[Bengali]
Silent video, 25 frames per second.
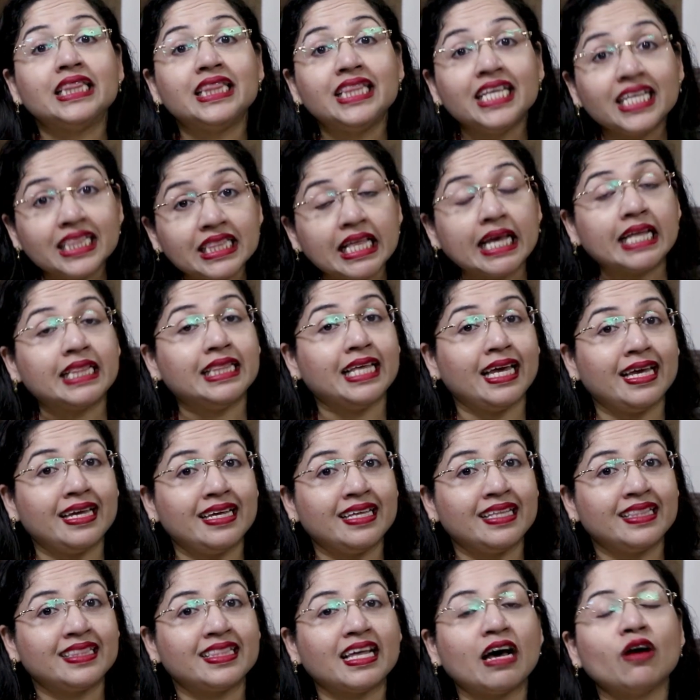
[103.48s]
দিতে দিই
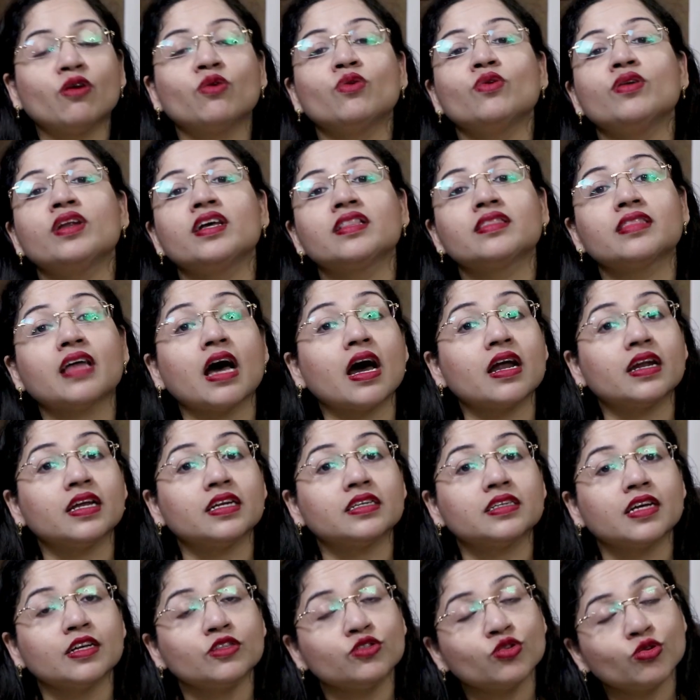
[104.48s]
তাহলে তার
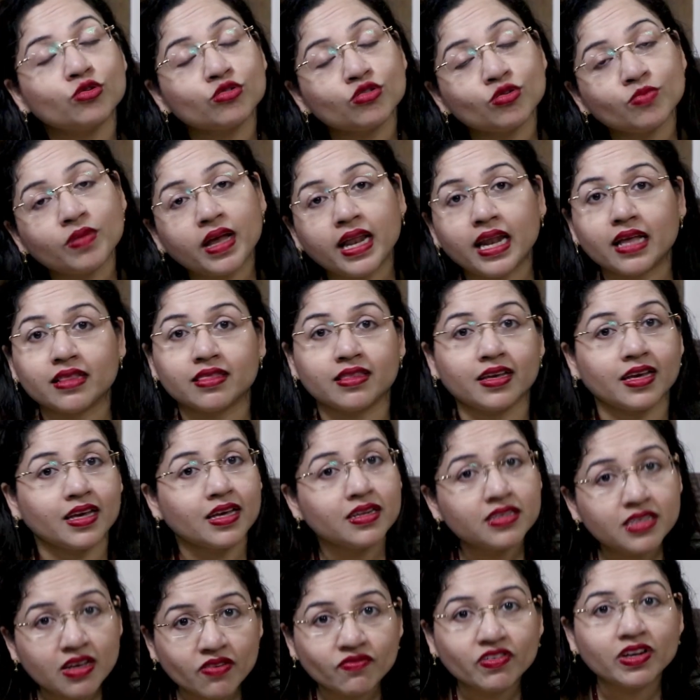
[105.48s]
এটা ছোটবেলা থেকে
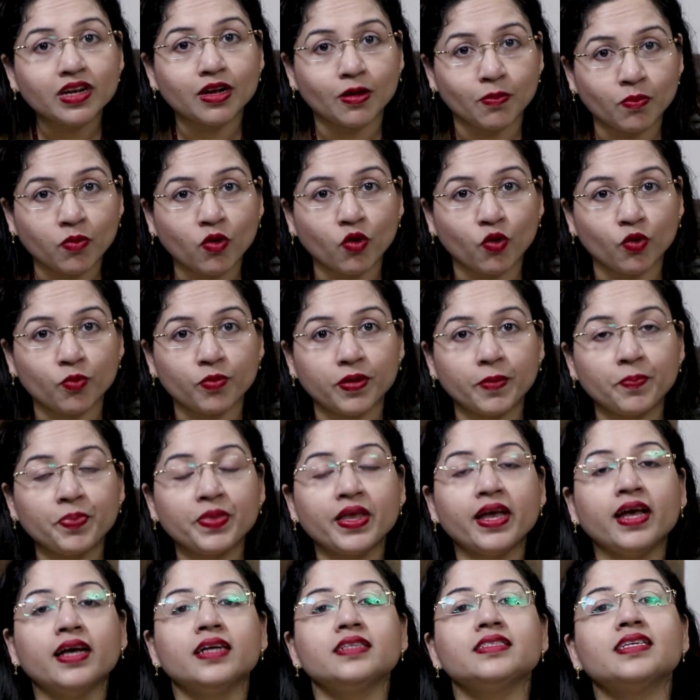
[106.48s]
ডেভেলপ করবে
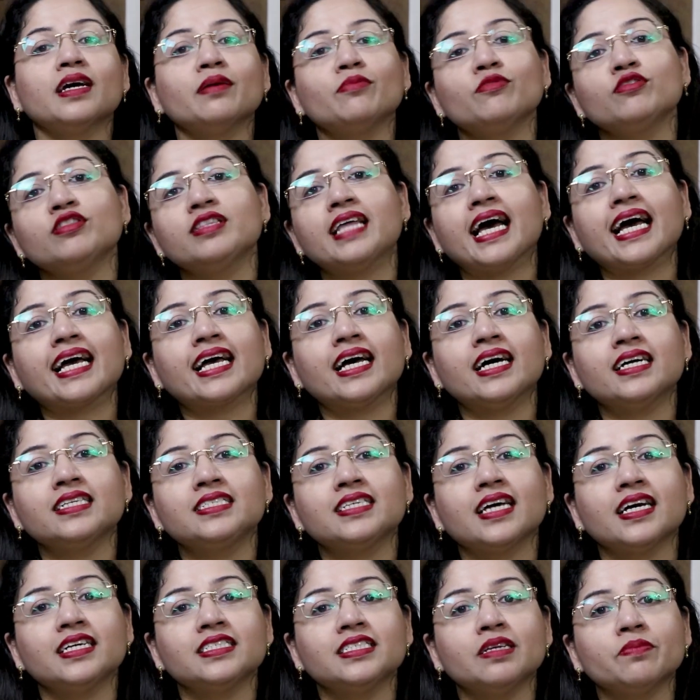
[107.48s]
যেমন দেখা
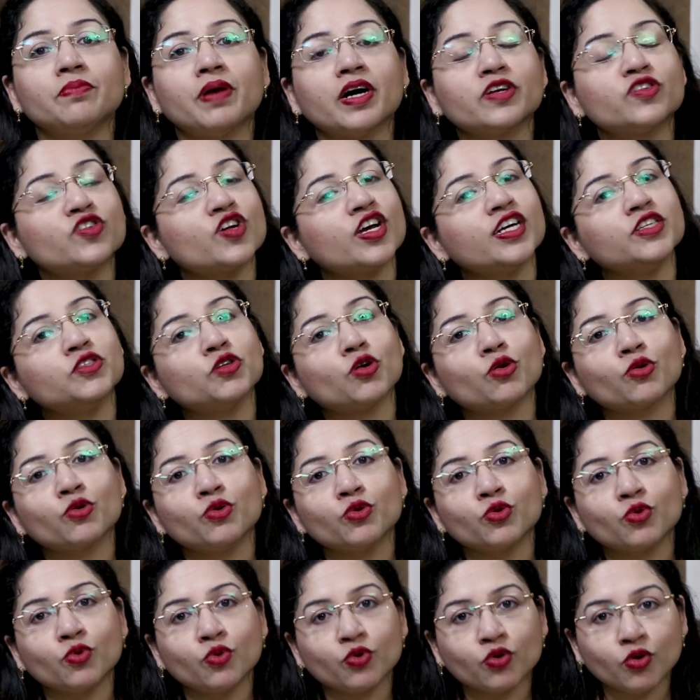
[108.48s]
যায় যে বাসায়
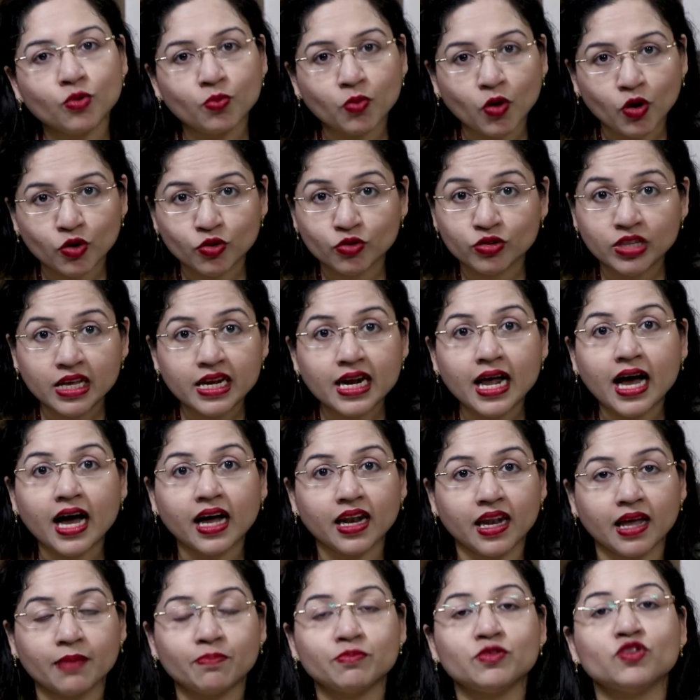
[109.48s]
যখন কোনো বড়দের
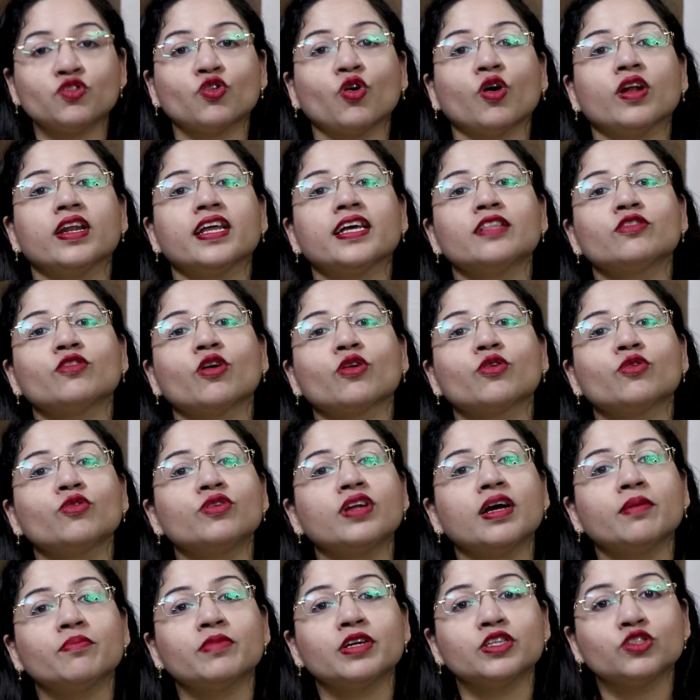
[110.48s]
আলাপ চলে তখন
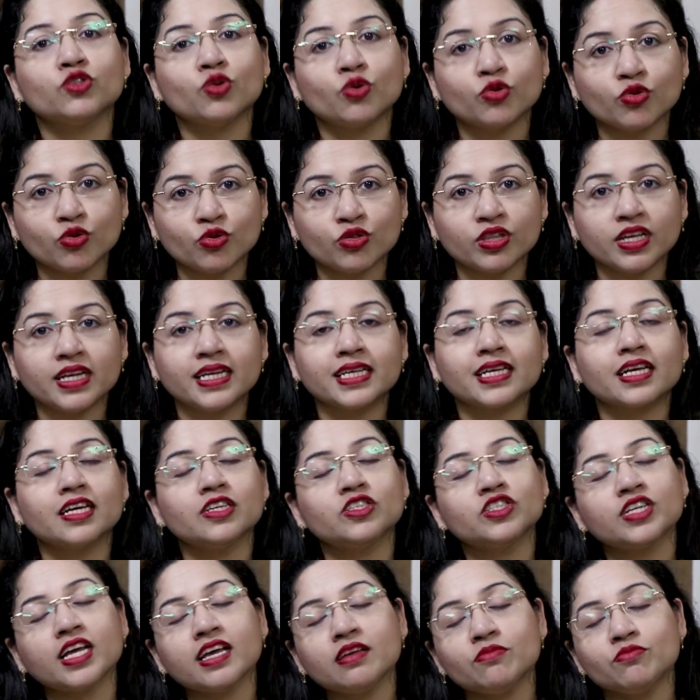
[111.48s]
আমরা ছোটদেরকে
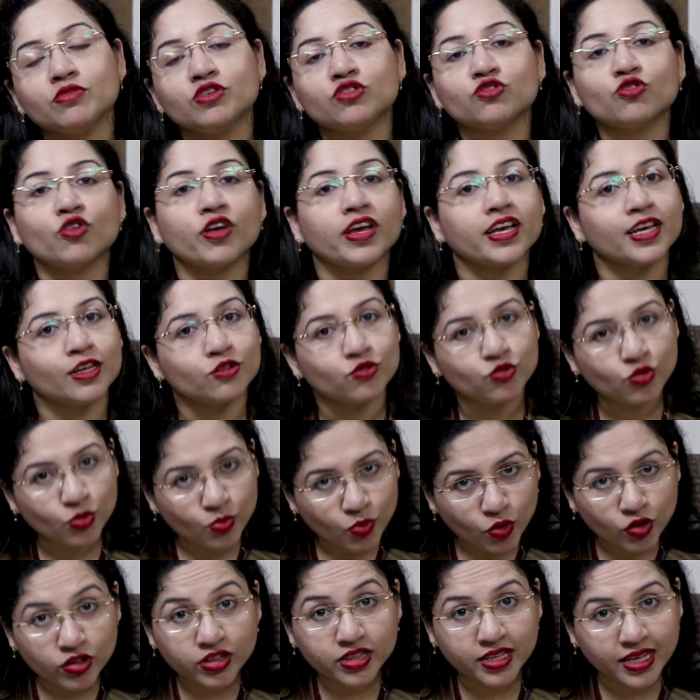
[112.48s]
সেই বিষয়ে কিছু
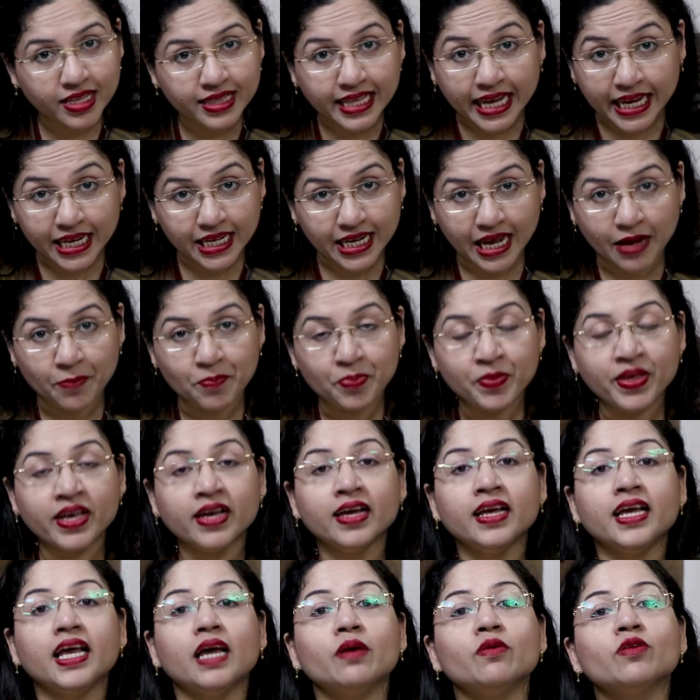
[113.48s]
বলতে দেই না
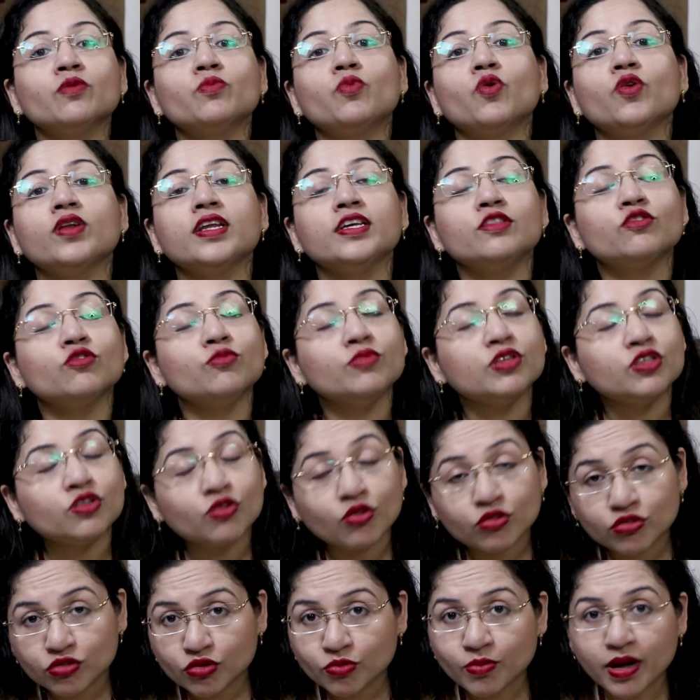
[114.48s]
এবং বলি তুমি
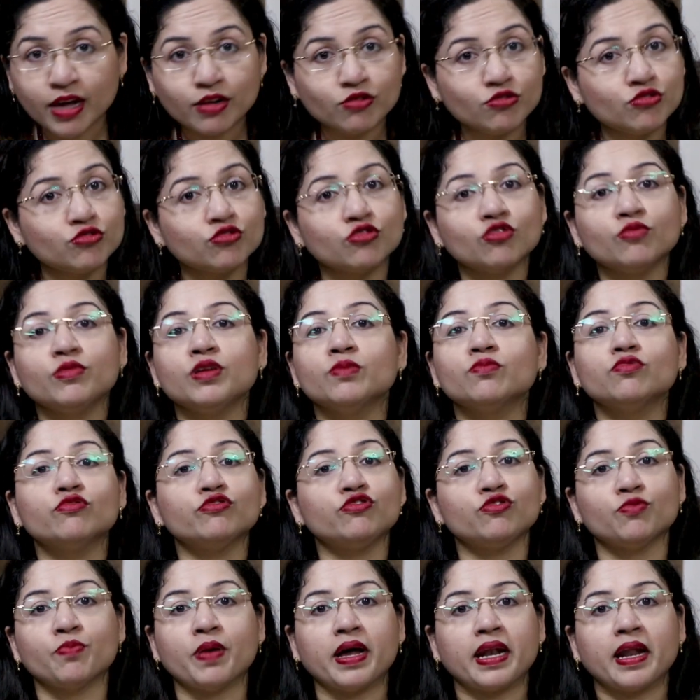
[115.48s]
ছোট মানুষ তুমি
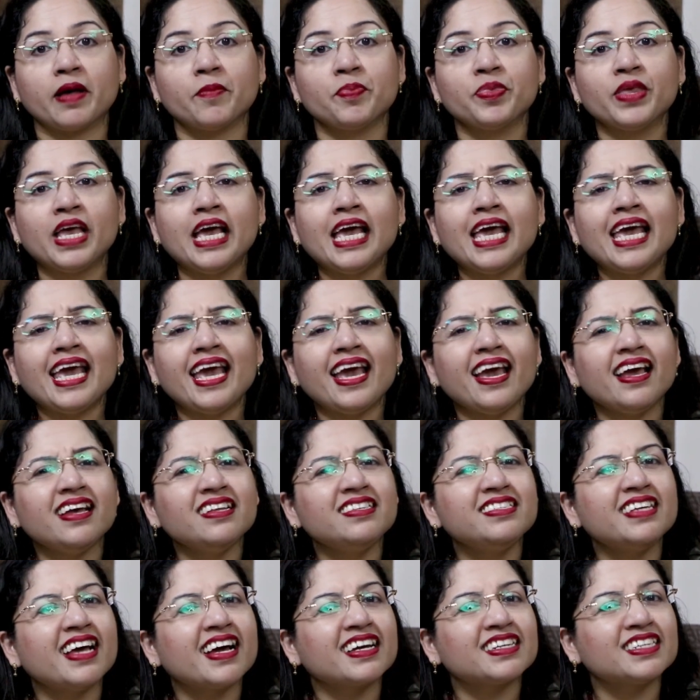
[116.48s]
বুঝবা না এই
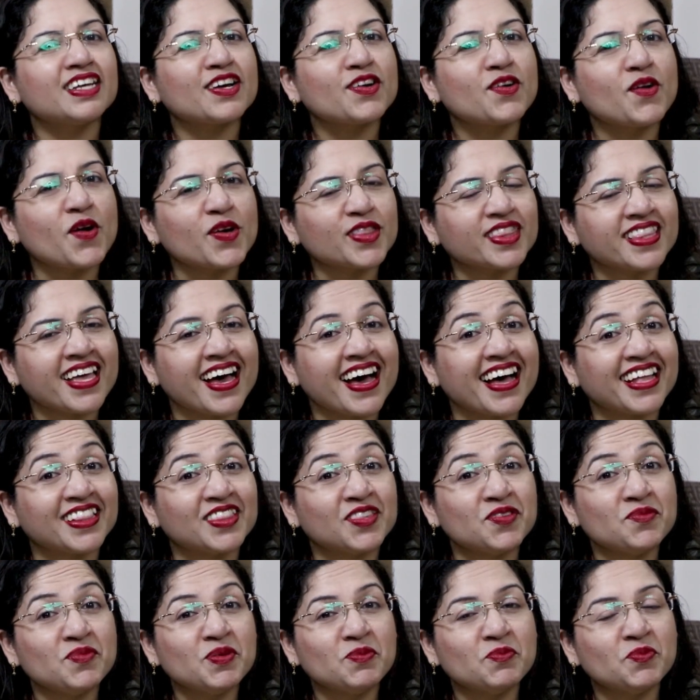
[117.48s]
যে একটা কথা
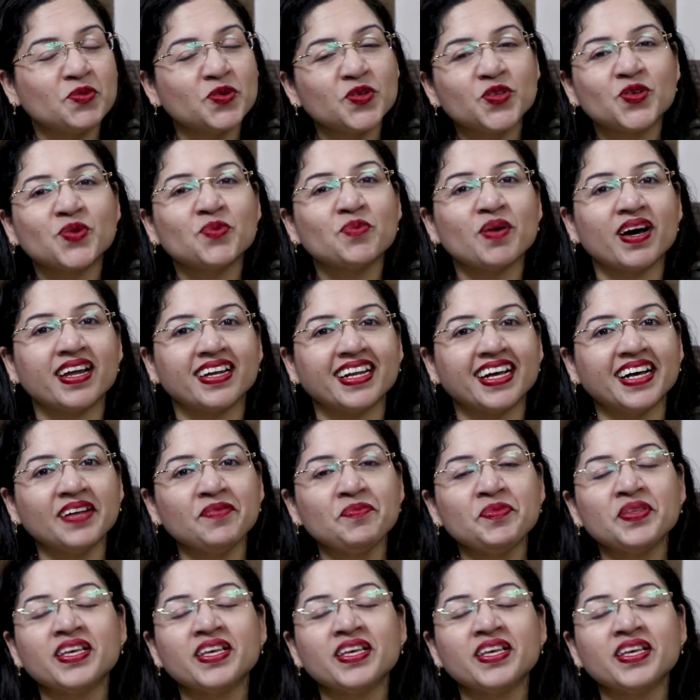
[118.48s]
তুমি বুঝবা না